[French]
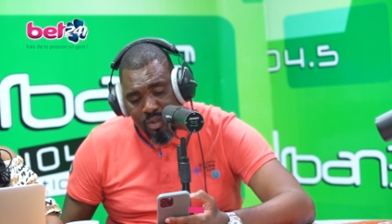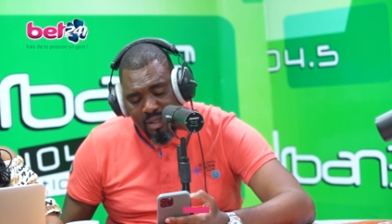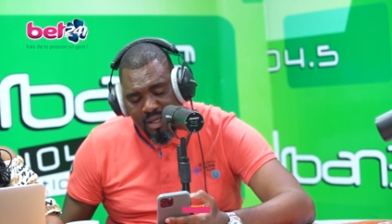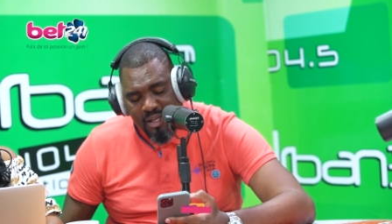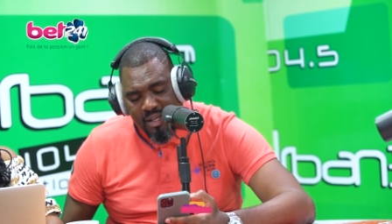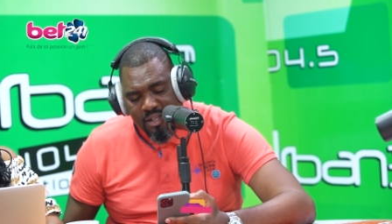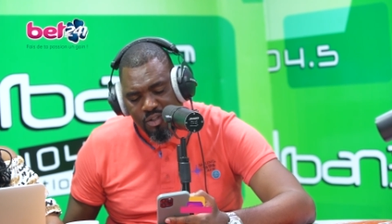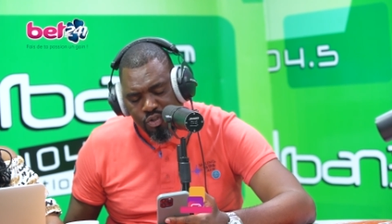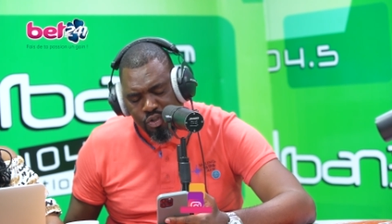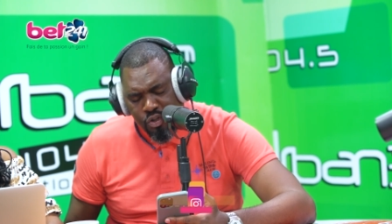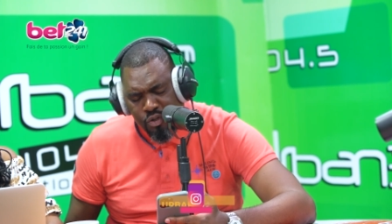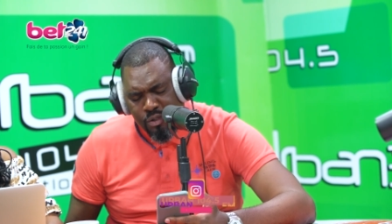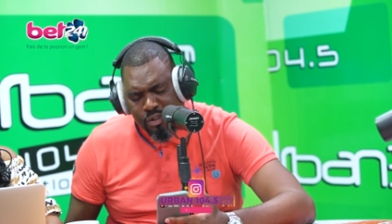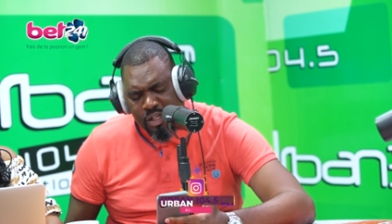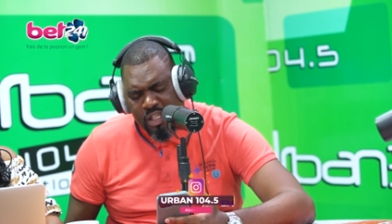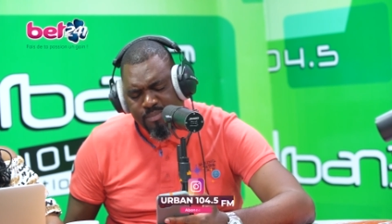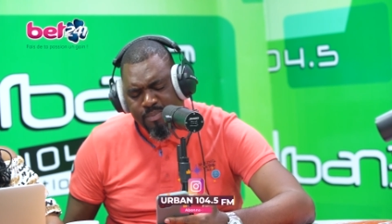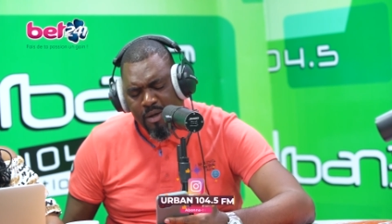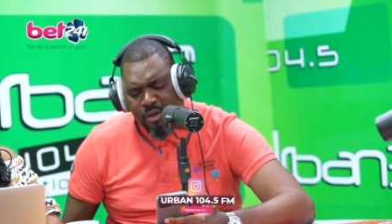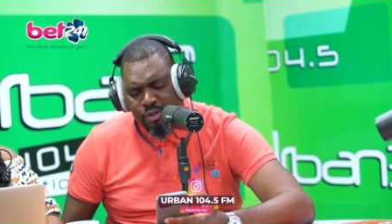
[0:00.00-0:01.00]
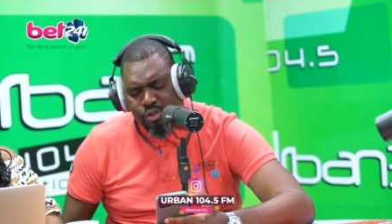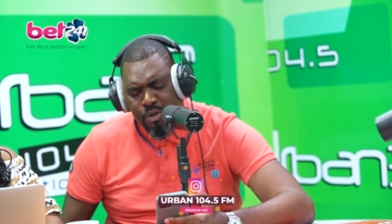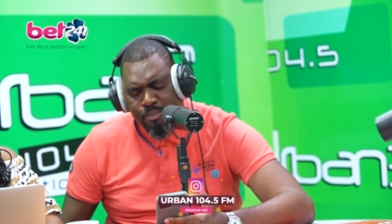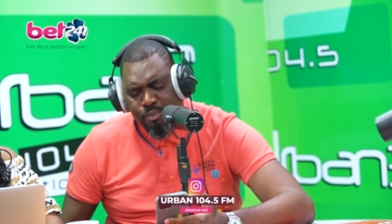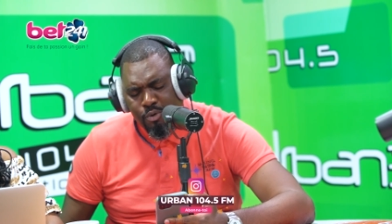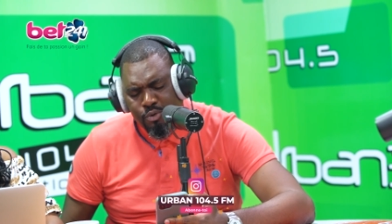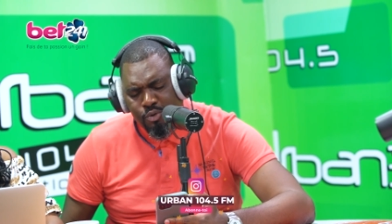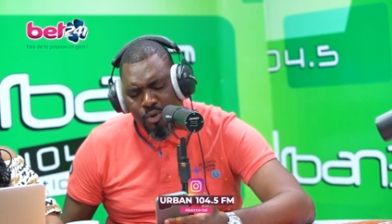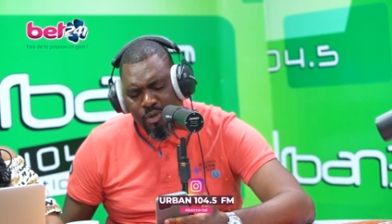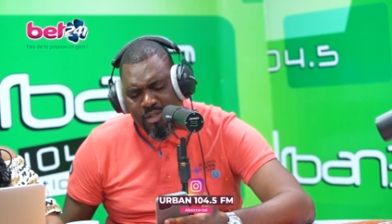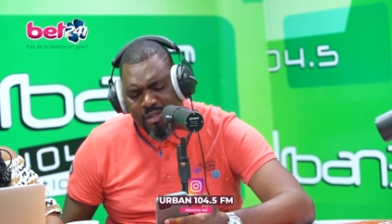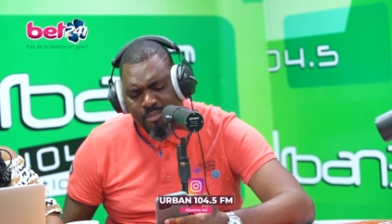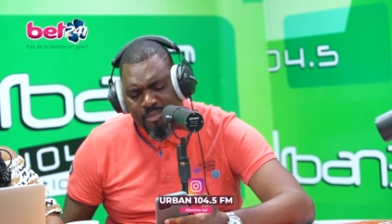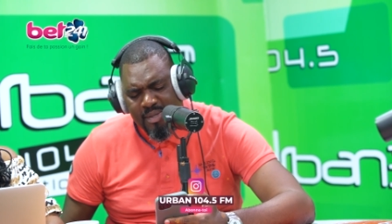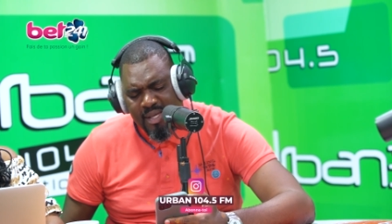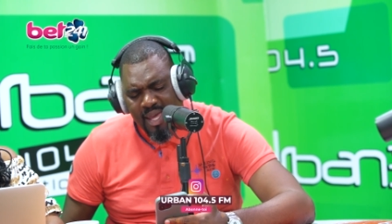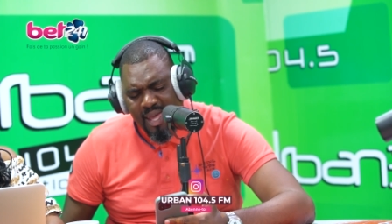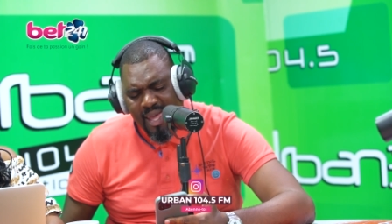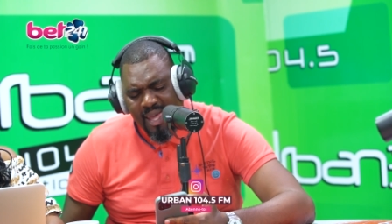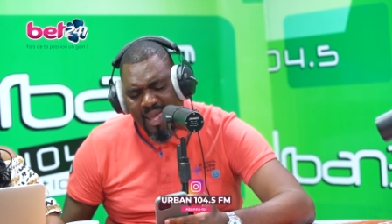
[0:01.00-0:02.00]
j'espère que je prononce
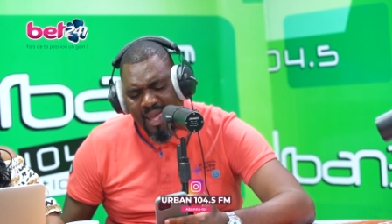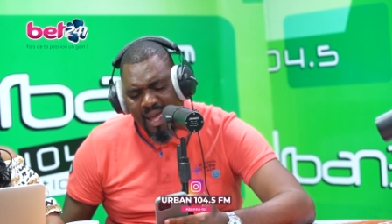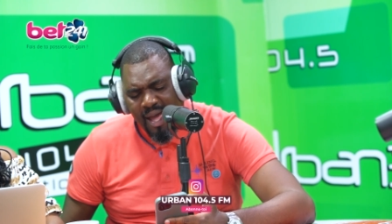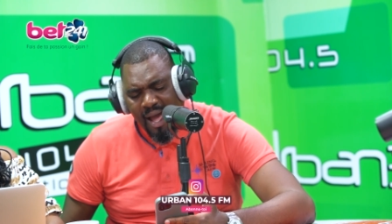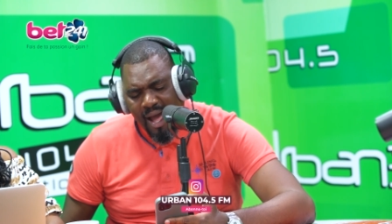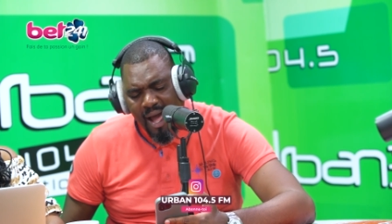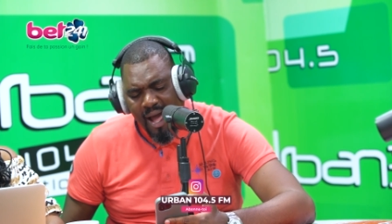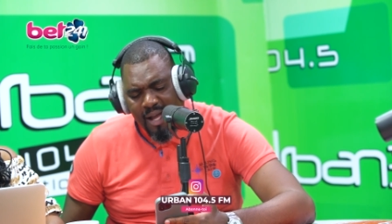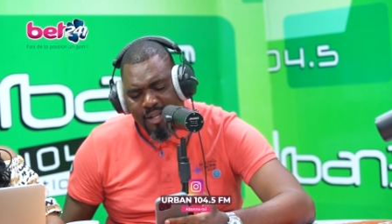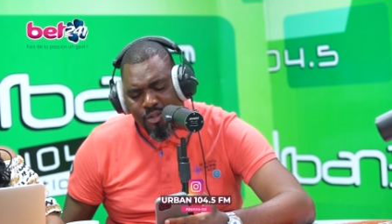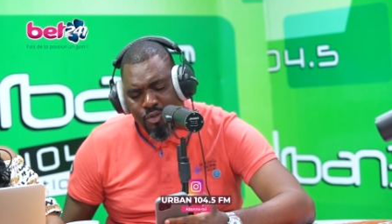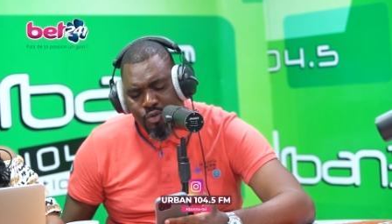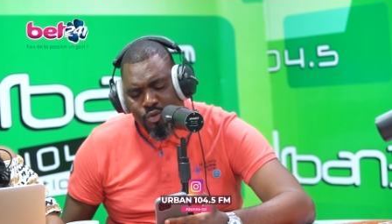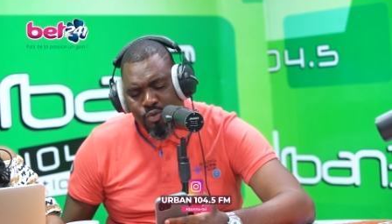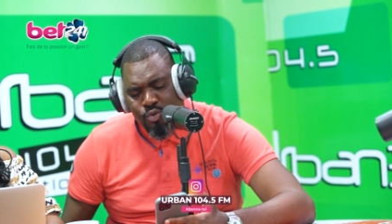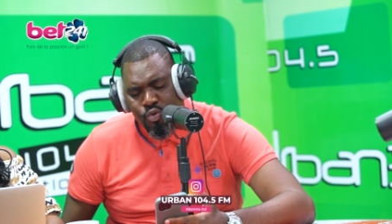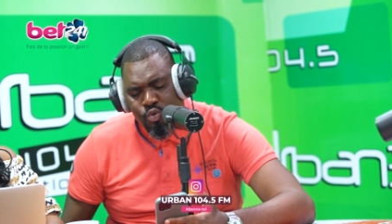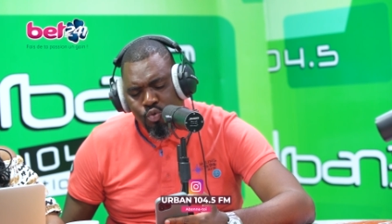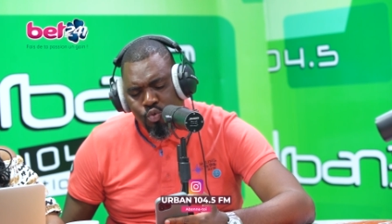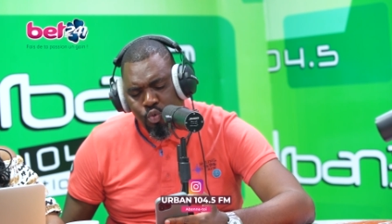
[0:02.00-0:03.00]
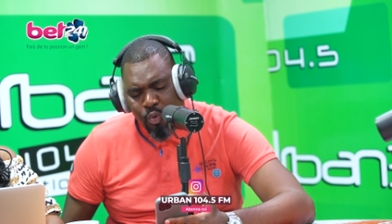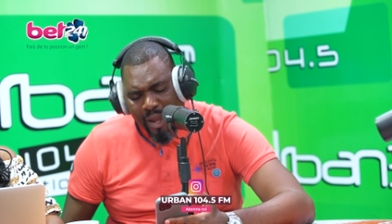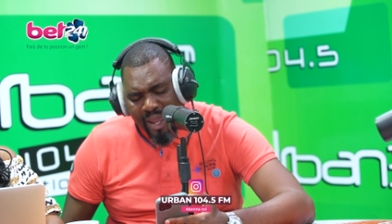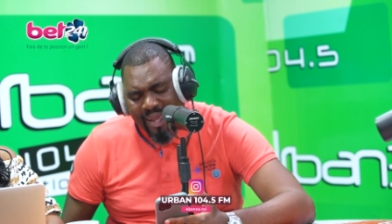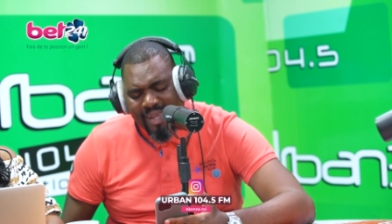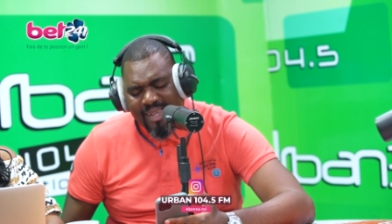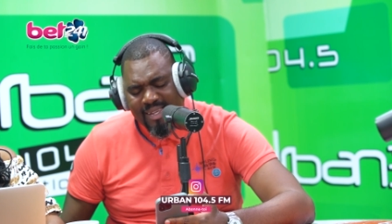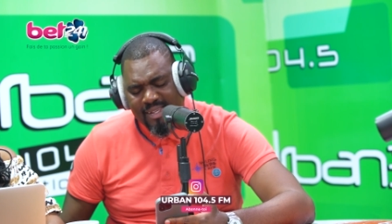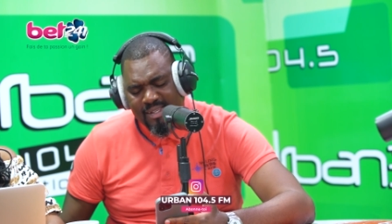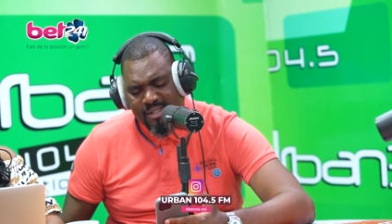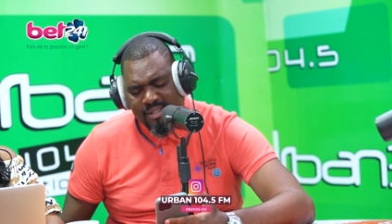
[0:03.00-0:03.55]
bien, Antwerp